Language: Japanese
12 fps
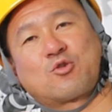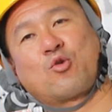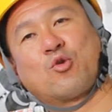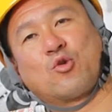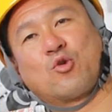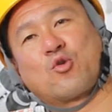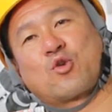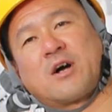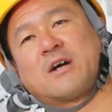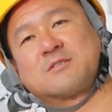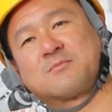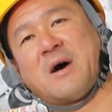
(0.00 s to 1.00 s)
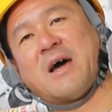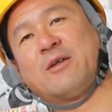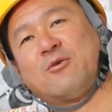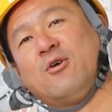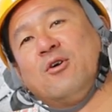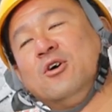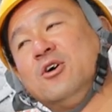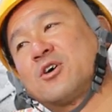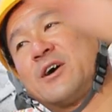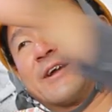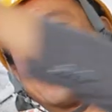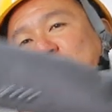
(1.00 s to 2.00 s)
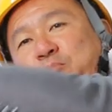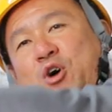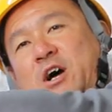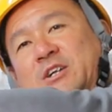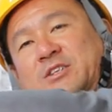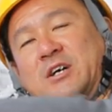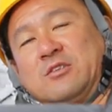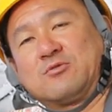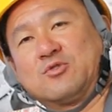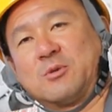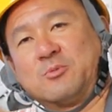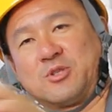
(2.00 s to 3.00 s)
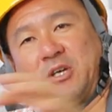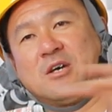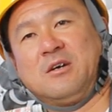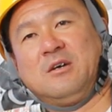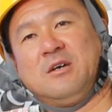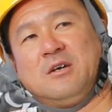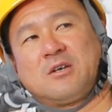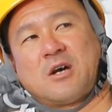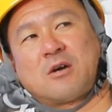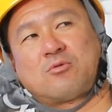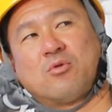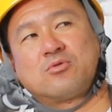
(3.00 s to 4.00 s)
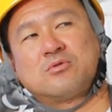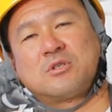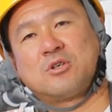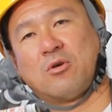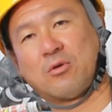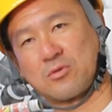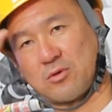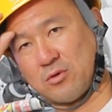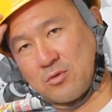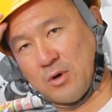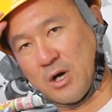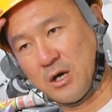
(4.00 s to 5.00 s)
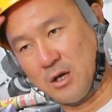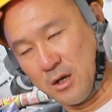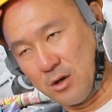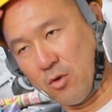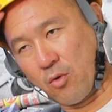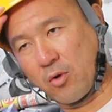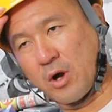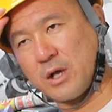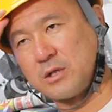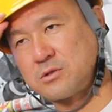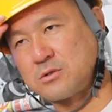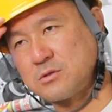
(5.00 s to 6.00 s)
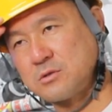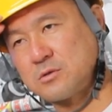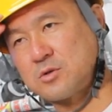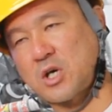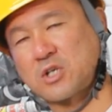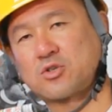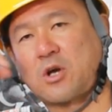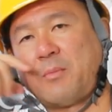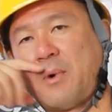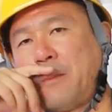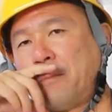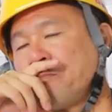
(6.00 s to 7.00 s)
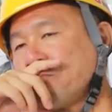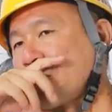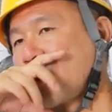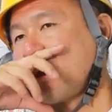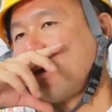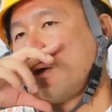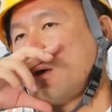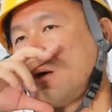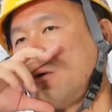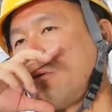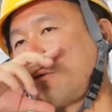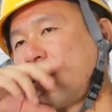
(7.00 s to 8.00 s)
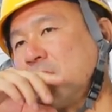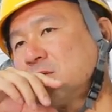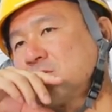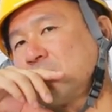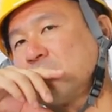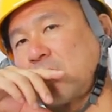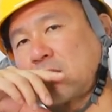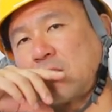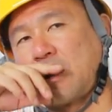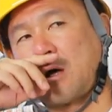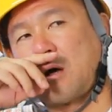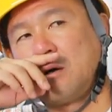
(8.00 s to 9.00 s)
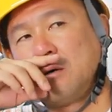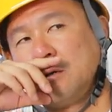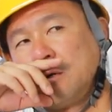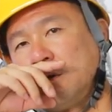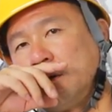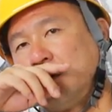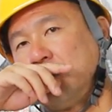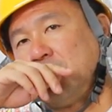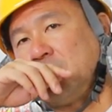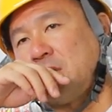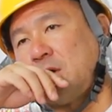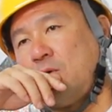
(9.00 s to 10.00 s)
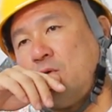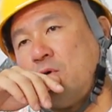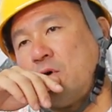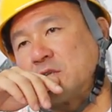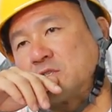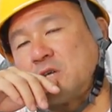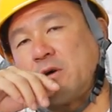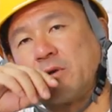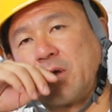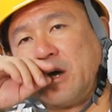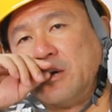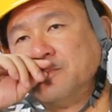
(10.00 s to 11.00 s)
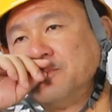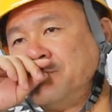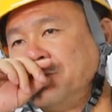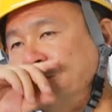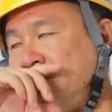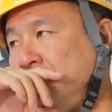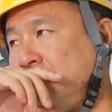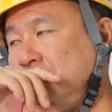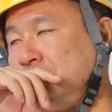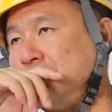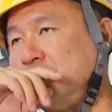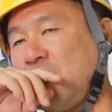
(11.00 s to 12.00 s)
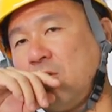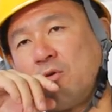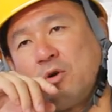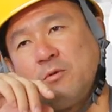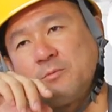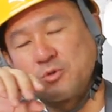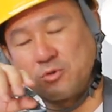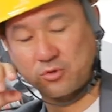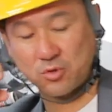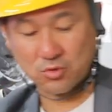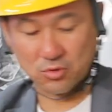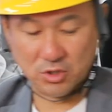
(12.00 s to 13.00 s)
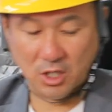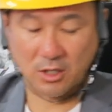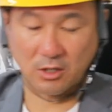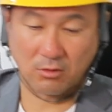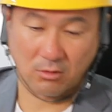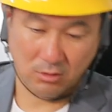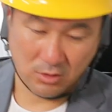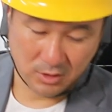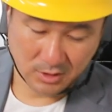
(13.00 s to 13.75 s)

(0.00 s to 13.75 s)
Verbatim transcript: とこの6か月前の金がバーンって入ってくるんだもんで100億企業ってことは6か月キャッシュがまあ6か月後だったらや終わっちゃうよね、うん、まあ俺もそれ想像つかんけど、